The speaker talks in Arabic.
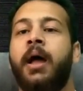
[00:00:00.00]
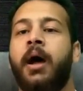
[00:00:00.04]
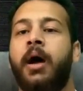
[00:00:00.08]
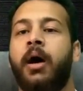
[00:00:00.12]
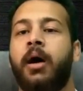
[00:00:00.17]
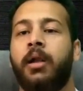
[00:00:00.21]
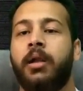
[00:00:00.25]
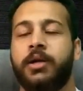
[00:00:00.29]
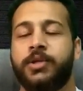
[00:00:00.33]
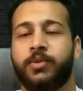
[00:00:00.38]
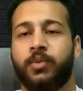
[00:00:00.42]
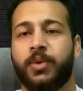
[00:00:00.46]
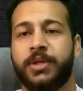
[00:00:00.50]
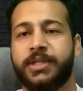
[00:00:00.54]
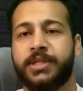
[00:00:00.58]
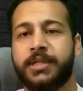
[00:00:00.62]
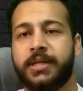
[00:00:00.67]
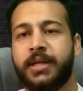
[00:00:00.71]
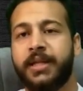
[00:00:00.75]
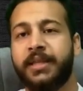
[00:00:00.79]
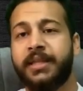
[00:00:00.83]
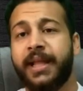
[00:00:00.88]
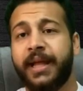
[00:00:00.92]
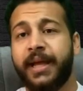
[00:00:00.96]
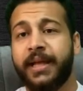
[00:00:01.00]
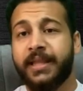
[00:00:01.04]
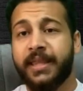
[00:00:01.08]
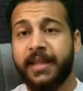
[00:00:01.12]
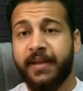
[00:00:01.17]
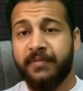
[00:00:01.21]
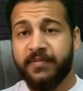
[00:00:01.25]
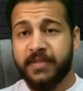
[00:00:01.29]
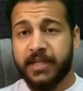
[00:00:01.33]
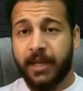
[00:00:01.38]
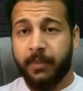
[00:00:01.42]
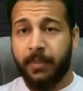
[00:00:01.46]
خلاص وانس ان انت لقيت
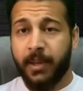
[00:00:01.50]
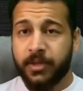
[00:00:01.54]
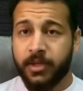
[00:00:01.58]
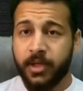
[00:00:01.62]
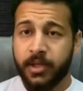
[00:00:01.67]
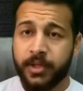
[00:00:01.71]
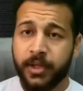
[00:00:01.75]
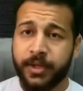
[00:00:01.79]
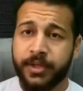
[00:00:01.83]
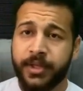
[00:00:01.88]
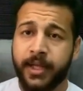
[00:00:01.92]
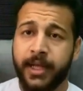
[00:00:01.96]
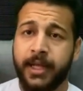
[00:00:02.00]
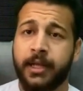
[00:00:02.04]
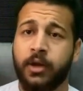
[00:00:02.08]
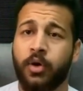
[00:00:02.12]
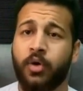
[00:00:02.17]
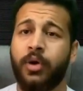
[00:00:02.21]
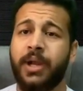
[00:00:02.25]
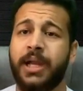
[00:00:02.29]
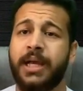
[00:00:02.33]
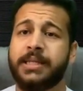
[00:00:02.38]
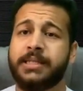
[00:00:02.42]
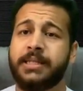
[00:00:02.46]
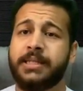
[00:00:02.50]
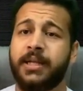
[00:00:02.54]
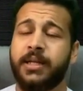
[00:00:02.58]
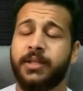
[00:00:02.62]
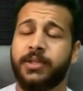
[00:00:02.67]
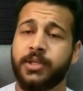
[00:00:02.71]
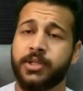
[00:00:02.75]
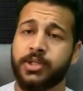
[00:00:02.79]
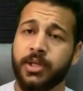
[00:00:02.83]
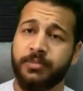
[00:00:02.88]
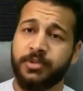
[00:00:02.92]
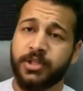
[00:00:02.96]
نفسك بقت تقدر تحل كل اسئله
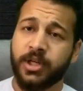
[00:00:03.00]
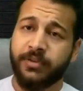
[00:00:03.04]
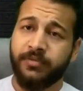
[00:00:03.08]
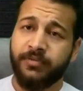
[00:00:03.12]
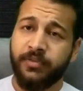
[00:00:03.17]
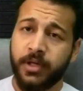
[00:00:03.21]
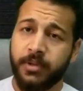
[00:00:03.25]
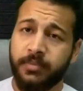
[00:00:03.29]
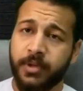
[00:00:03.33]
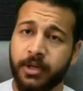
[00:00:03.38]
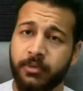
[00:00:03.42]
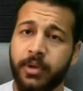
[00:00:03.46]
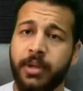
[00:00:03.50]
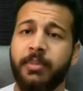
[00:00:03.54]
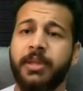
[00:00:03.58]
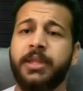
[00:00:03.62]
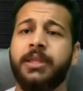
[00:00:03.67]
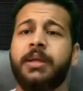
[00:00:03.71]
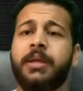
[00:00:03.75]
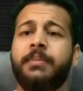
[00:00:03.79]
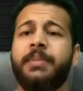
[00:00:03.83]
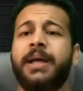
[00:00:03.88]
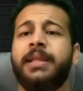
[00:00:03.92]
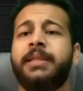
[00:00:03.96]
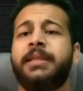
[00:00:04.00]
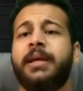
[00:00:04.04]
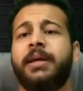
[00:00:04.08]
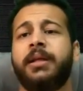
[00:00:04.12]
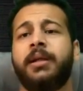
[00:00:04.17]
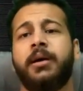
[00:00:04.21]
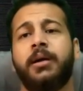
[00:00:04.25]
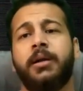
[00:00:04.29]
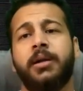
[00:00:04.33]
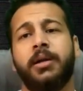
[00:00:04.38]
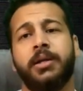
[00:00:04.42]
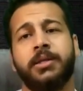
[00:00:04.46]
السبجكت فيرب اجريمنت يبقى انت
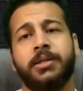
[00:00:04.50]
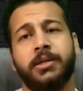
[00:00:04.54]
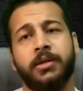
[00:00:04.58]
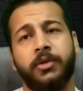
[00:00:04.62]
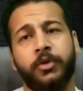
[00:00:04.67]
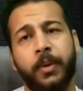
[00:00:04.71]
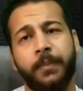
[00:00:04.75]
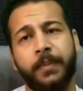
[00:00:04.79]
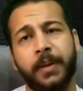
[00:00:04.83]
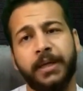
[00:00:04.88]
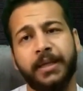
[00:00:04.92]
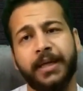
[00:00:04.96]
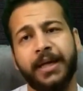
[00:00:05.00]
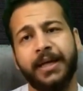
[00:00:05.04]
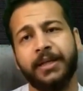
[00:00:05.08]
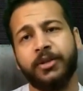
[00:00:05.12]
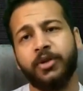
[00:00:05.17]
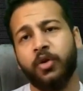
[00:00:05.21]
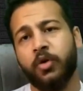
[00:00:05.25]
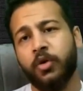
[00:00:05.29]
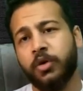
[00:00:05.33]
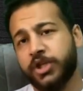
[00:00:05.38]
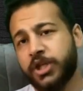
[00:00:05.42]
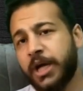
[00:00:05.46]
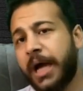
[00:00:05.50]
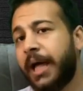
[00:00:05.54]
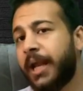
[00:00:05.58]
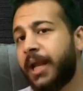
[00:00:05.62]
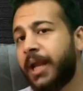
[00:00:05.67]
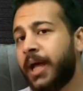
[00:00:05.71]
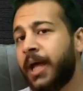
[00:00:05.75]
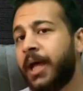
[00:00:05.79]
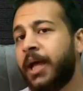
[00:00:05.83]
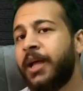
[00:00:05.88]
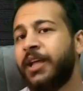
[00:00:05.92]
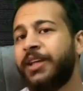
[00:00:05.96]
كده خلصت التوبيك ده تخش
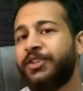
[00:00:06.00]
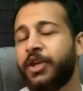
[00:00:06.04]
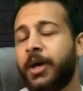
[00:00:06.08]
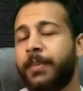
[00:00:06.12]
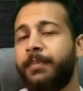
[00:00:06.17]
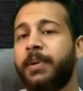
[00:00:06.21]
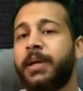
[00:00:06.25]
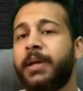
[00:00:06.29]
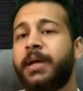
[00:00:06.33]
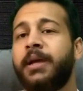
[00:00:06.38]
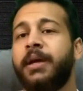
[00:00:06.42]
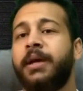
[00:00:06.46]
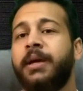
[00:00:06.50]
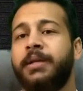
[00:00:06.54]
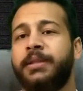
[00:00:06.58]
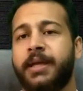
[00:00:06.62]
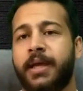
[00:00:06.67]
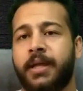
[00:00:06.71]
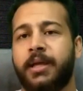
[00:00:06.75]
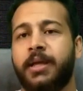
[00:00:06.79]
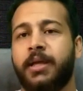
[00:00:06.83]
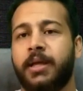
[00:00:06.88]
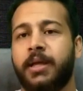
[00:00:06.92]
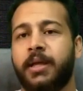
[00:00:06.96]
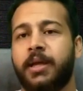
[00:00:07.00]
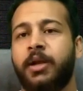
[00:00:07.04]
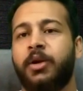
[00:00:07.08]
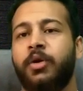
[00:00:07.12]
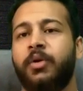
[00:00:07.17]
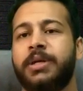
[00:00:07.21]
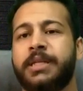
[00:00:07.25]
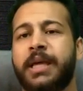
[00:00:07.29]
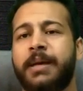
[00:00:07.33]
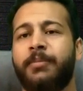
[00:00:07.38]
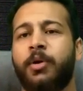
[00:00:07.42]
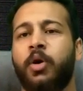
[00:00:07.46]
على توبيك تاني اللي
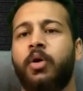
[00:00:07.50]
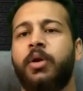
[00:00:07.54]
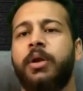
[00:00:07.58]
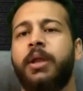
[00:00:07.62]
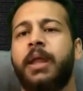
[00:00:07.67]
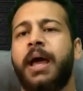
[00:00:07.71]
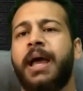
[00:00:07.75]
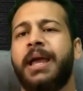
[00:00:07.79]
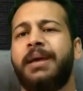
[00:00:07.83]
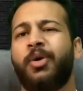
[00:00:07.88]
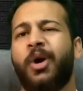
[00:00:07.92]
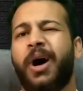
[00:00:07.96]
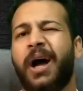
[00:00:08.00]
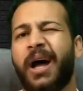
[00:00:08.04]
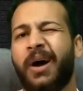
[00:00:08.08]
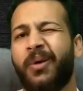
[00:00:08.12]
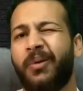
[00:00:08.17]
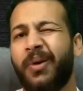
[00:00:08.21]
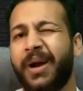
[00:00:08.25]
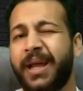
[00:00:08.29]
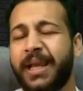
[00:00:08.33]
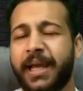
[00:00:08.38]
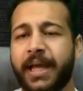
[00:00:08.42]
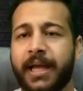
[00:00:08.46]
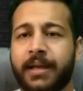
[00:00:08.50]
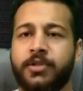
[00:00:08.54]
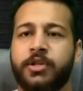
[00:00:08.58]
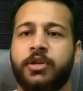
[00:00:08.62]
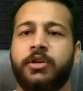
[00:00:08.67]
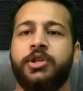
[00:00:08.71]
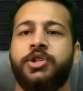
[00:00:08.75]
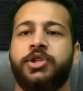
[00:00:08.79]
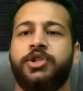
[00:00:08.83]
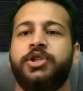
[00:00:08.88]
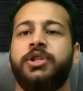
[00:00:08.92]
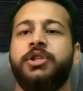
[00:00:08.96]
هو زي ما قلنا هيبقوا حوالي
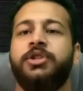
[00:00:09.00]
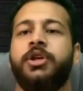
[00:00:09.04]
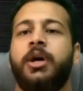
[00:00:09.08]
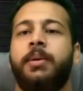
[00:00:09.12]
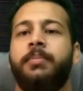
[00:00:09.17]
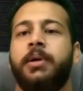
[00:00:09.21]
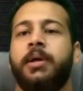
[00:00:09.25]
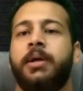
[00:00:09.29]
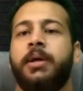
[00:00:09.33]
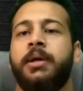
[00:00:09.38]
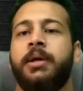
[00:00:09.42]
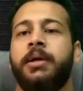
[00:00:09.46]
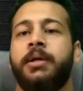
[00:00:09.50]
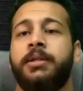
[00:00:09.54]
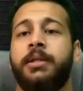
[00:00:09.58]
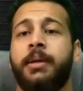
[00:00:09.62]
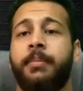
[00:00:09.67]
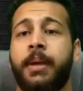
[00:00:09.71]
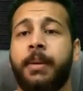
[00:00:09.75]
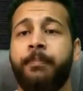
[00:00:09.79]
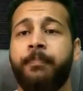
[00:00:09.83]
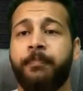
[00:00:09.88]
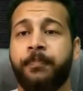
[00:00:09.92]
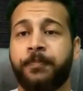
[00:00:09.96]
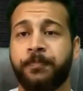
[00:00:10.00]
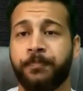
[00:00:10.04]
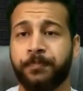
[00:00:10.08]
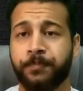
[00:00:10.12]
25 توبيك تمام